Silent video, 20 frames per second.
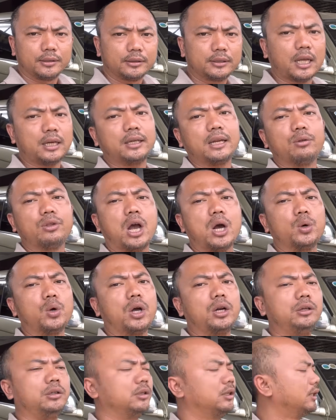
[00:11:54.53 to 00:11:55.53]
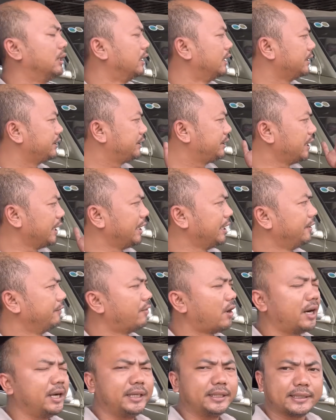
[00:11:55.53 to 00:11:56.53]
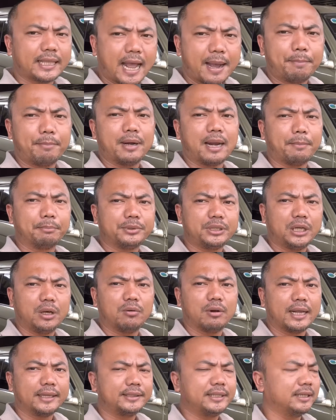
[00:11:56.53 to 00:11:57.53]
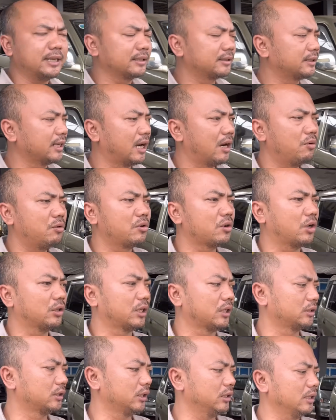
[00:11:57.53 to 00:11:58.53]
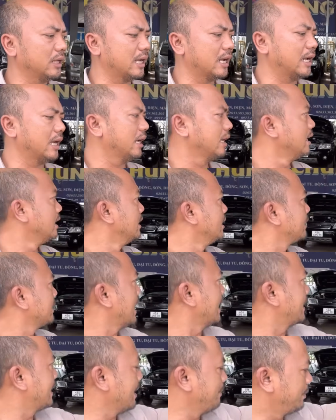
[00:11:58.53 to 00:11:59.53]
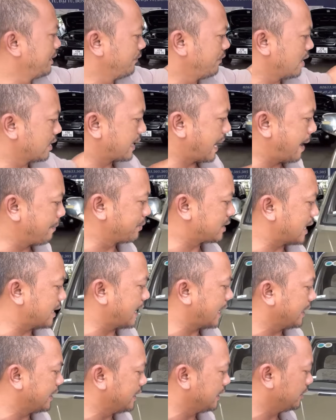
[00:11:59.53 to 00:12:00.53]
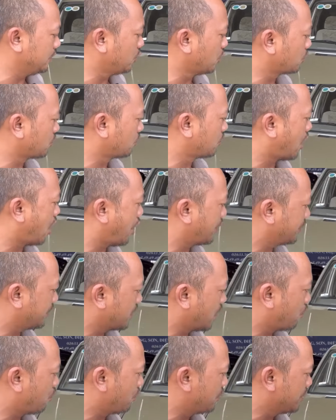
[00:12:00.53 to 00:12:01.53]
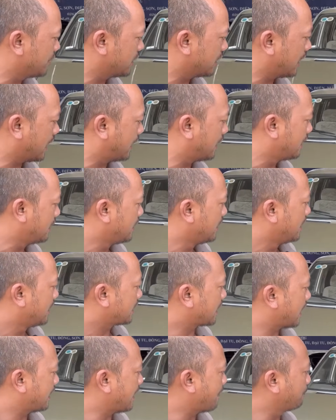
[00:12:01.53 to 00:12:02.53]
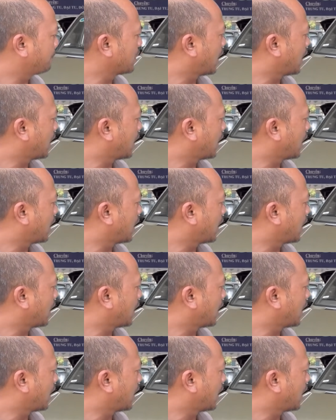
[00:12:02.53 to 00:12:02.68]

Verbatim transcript: rất yêu thương luôn chỉ với 85 triệu là anh chị đã sở hữu rồi thật sự là đăng kiểm thì vừa khám xe này thì nhốt trong kho nhìn đâu hình như là cả năm